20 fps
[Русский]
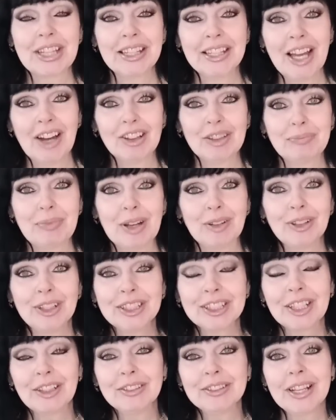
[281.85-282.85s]
Такая
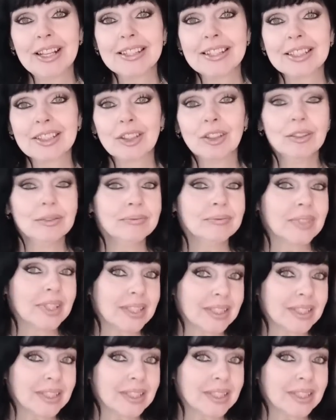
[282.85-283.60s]
погодка у нас, но ну,